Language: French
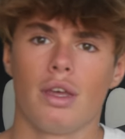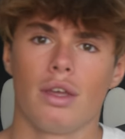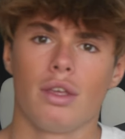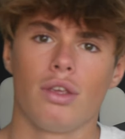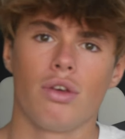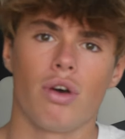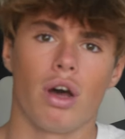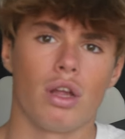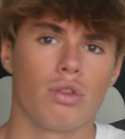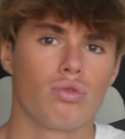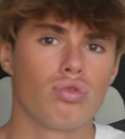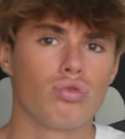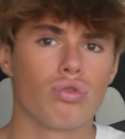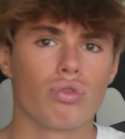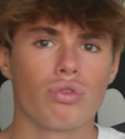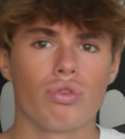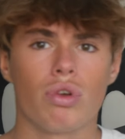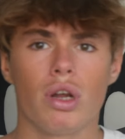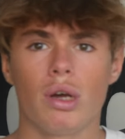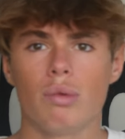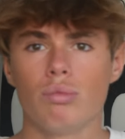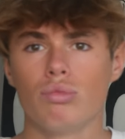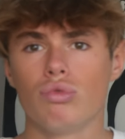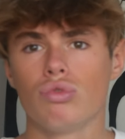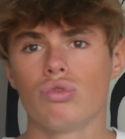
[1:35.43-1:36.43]
Il y aura toujours de
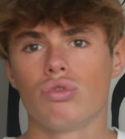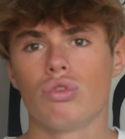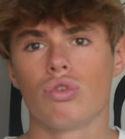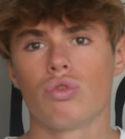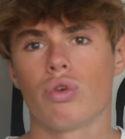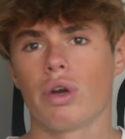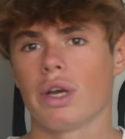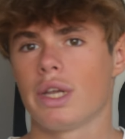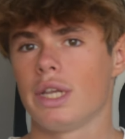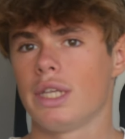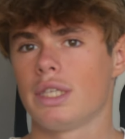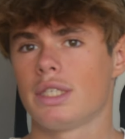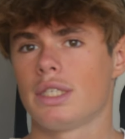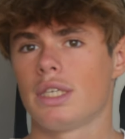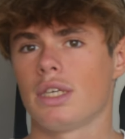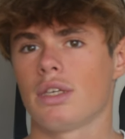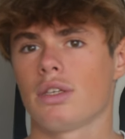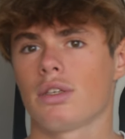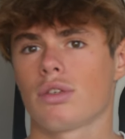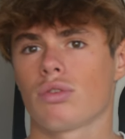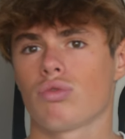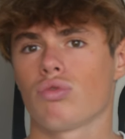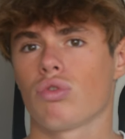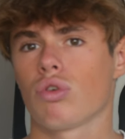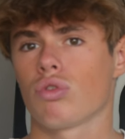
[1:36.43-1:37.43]
la mousse, de quoi glisser,
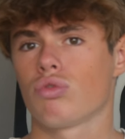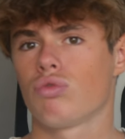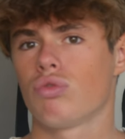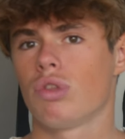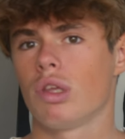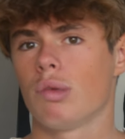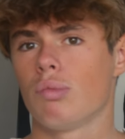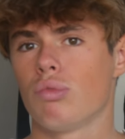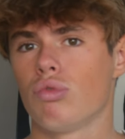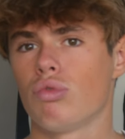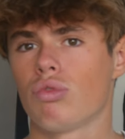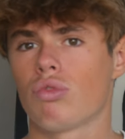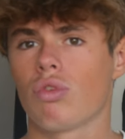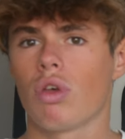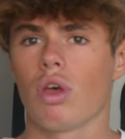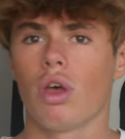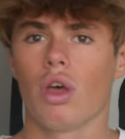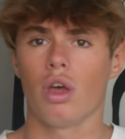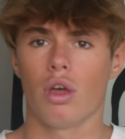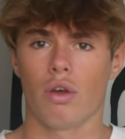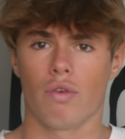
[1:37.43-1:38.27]
surtout quand tu débutes.